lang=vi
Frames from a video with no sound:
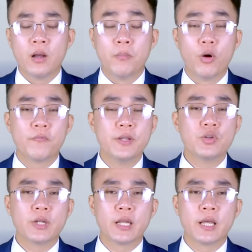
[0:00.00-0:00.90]
Một ví
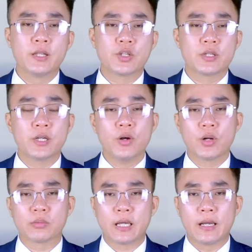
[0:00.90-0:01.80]
dụ điển hình cho chế độ
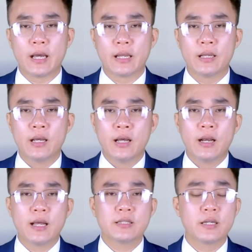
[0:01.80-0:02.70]
độc tài này
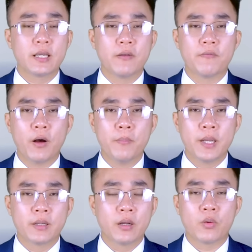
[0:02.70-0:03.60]
là sự kiện pháo
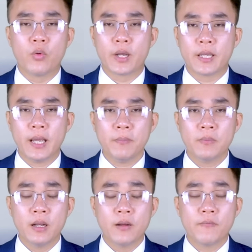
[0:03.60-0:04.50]
binh của Kiev
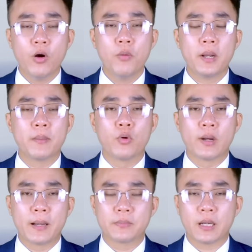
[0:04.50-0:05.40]
vào hôm ngày
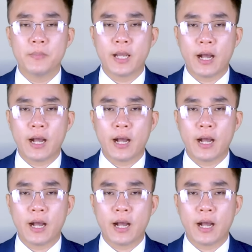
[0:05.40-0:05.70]
năm tháng mười